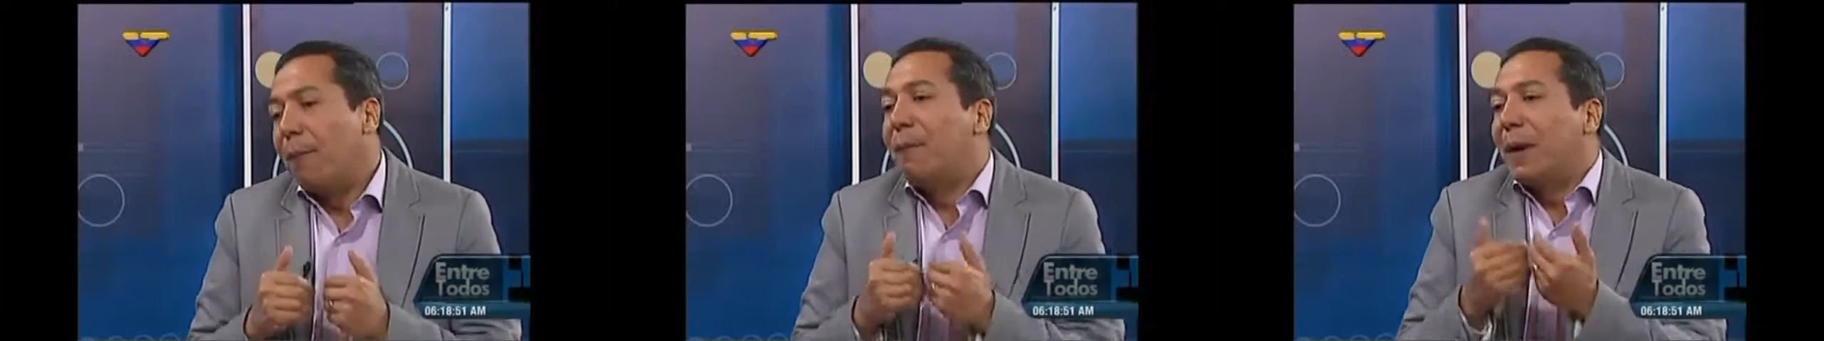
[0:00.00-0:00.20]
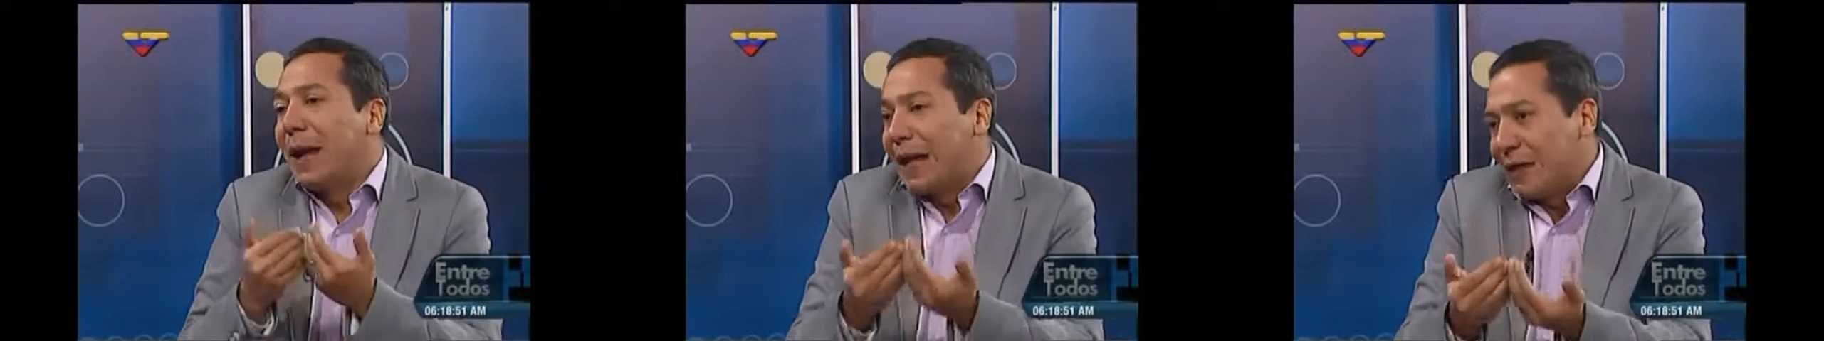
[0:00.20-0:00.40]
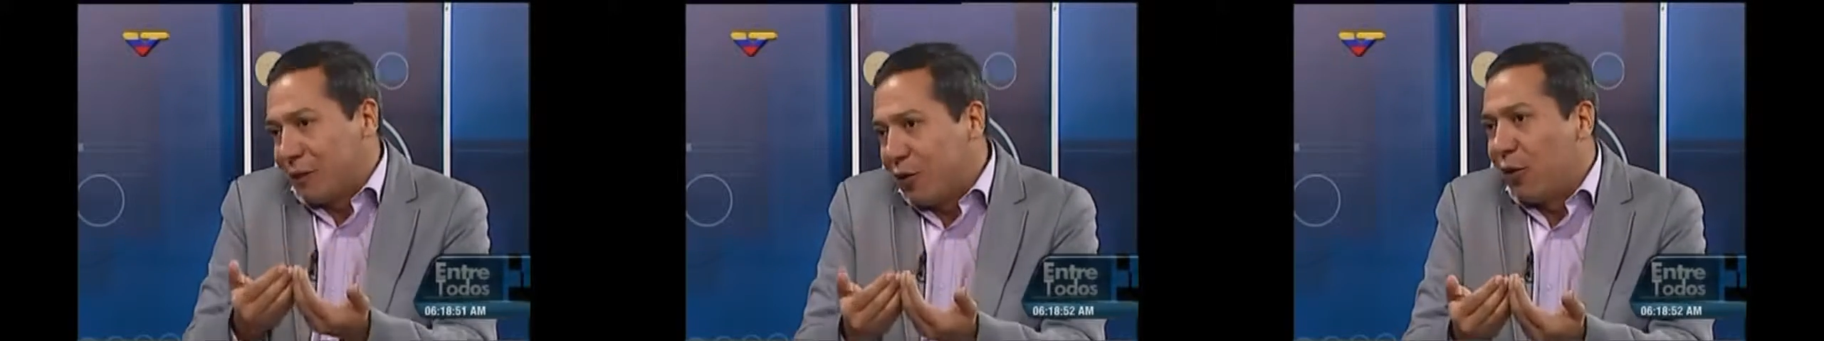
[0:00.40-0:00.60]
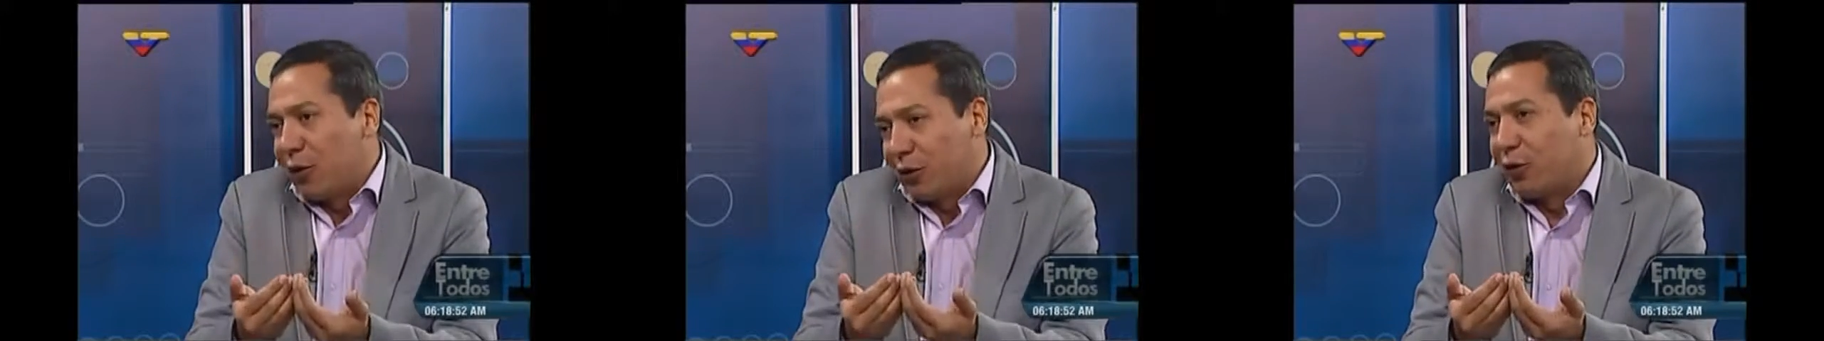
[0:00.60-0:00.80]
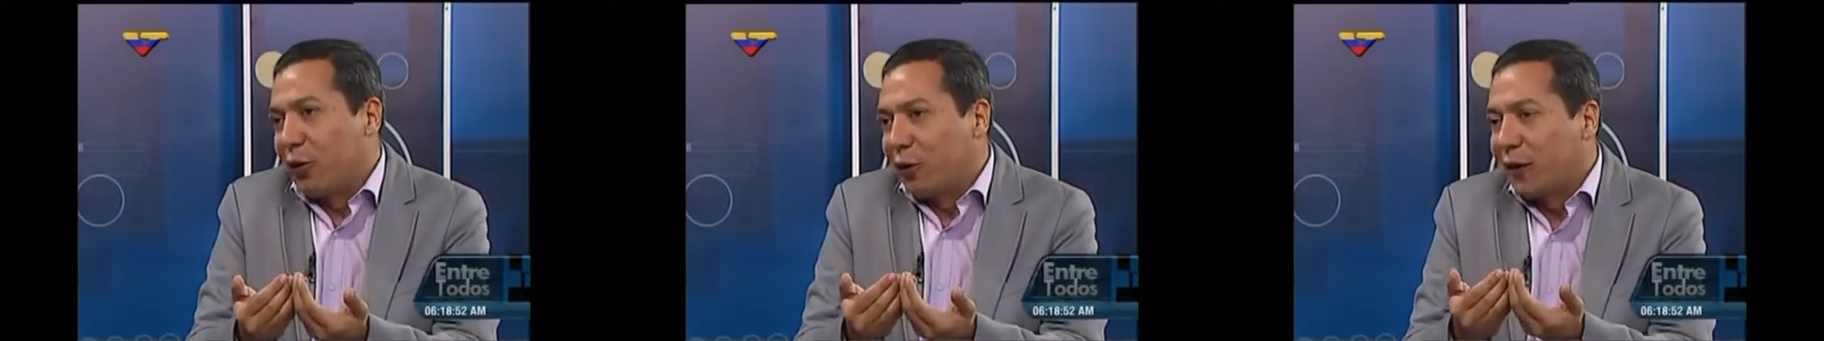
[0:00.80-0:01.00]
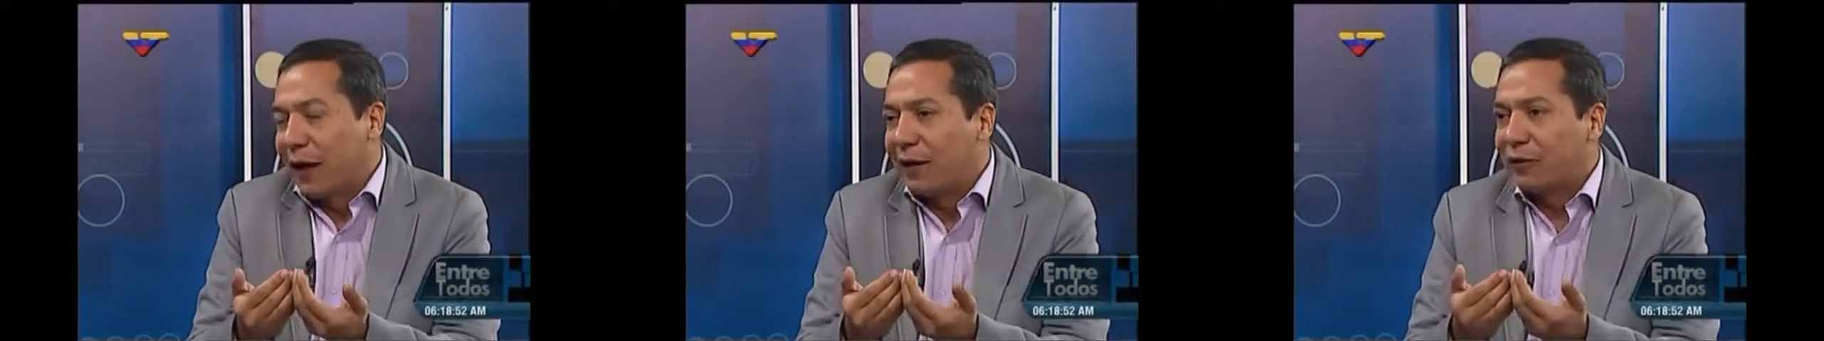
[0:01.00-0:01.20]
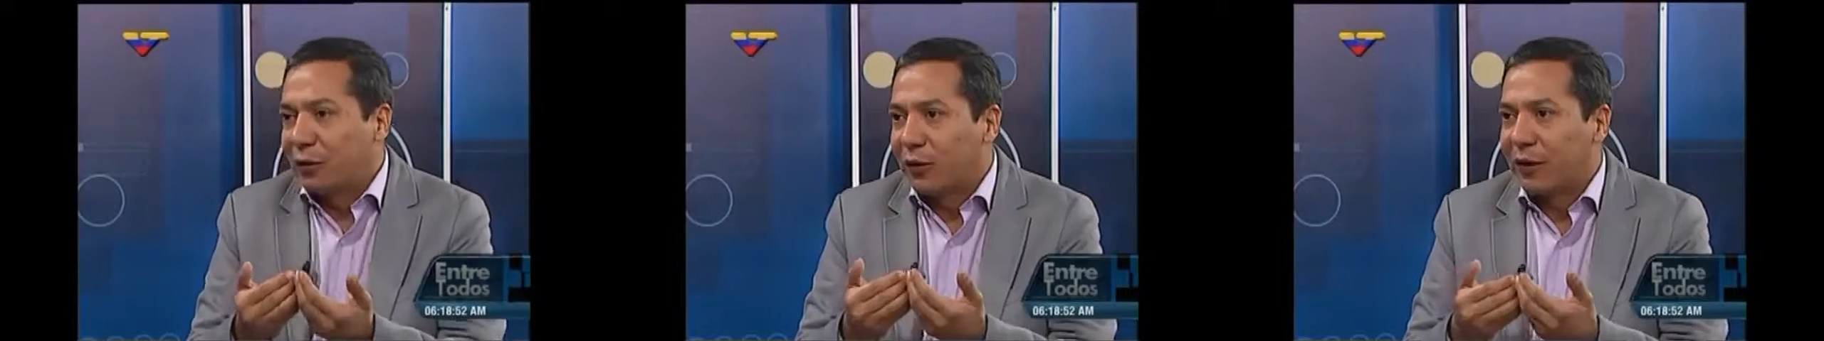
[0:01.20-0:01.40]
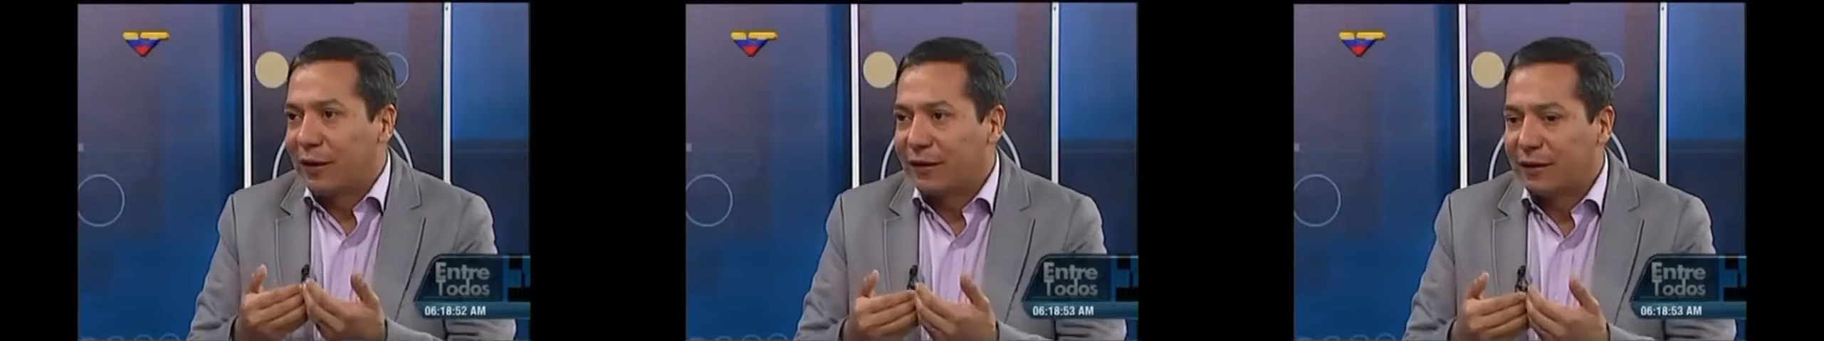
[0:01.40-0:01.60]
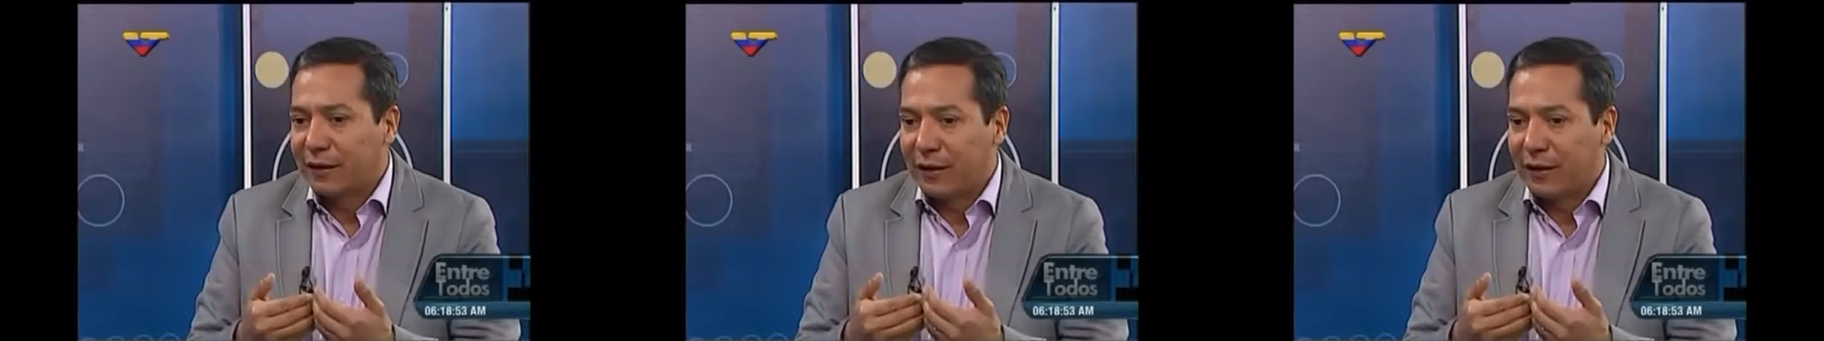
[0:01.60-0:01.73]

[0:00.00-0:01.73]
planteó en todo caso y,